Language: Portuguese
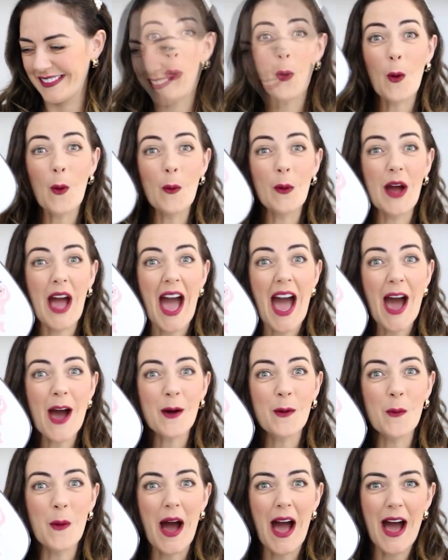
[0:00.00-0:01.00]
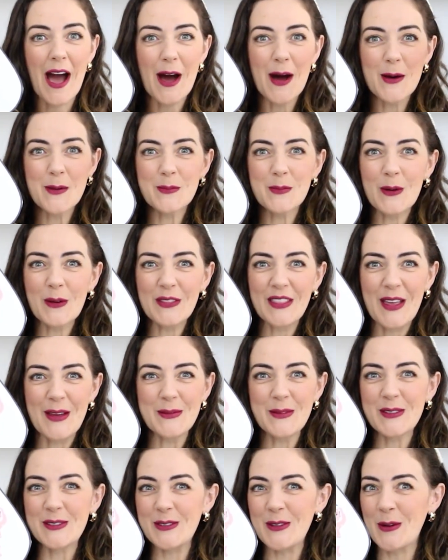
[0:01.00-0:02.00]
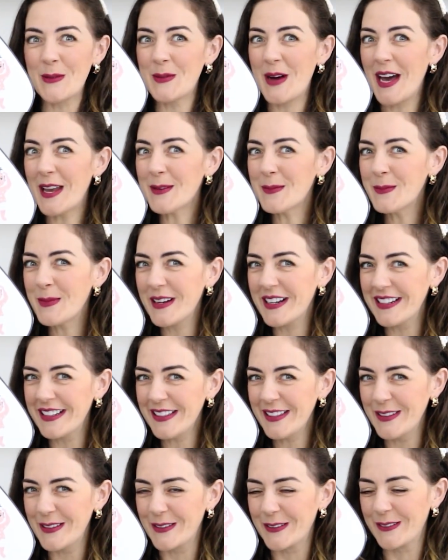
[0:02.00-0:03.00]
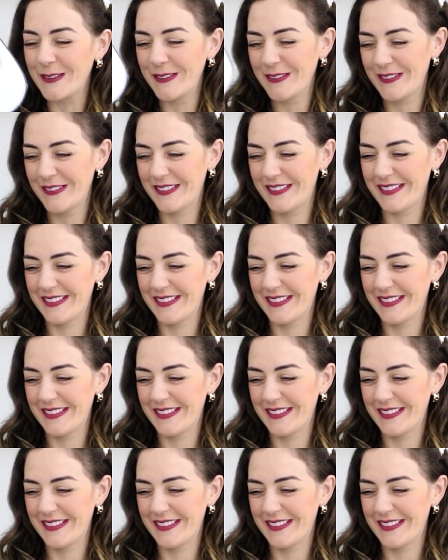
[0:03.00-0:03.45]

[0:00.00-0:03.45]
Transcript: Com água podemos tomar banho.